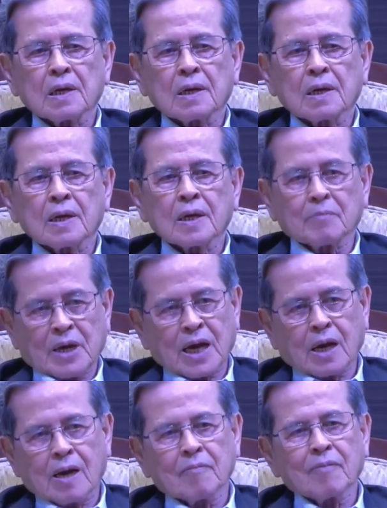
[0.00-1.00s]
เห็นไหมครั
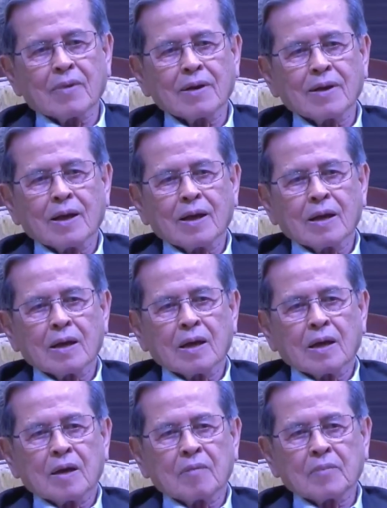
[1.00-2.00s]
บ
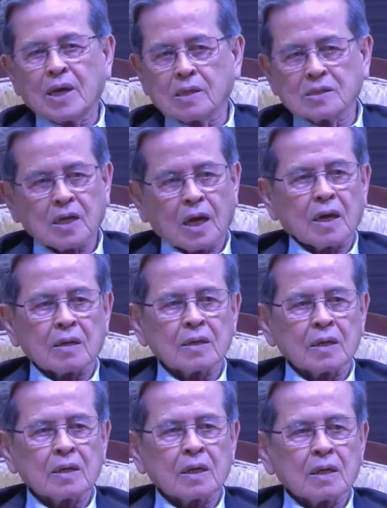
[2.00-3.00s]
ไม่ได้สร้างเลย
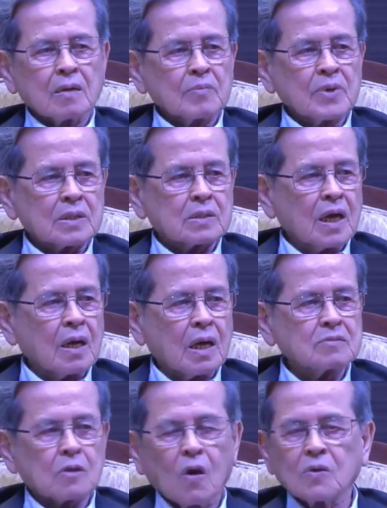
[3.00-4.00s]
เพียงแต่ให้
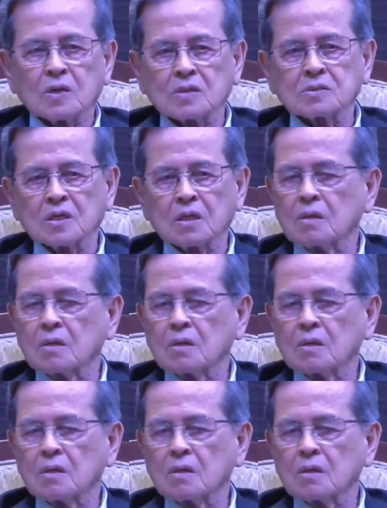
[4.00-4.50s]
ท่องหนังสือ